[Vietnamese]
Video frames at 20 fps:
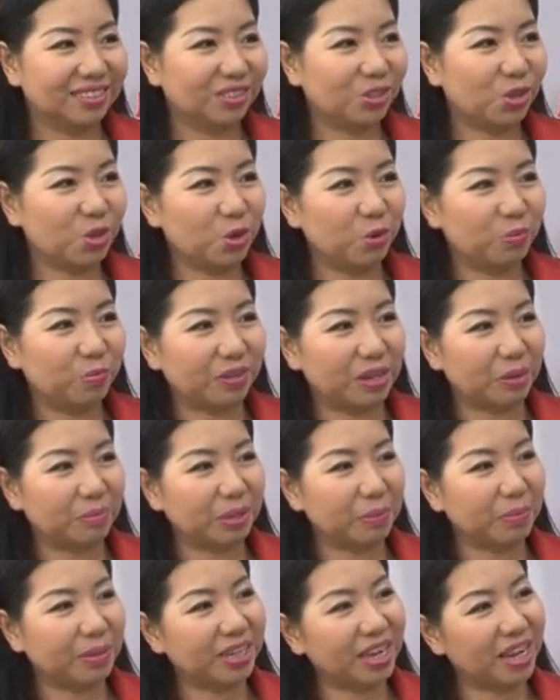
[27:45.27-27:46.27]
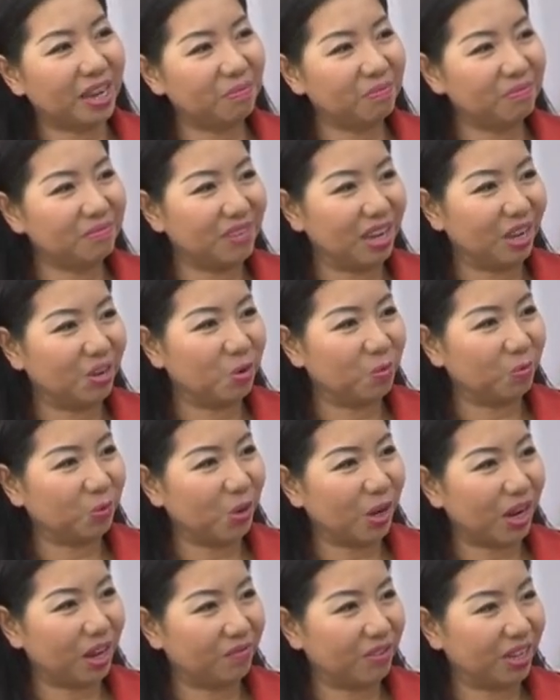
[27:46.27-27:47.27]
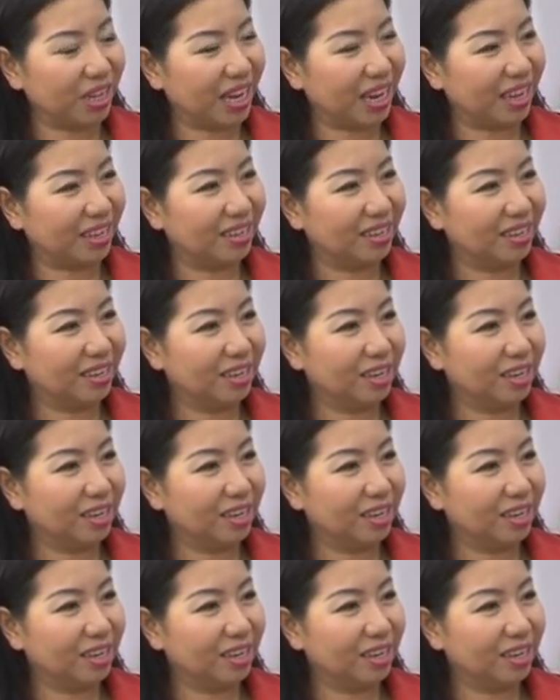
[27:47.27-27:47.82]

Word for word: tôi dùng 500 anh em để cùng tôi làm việc này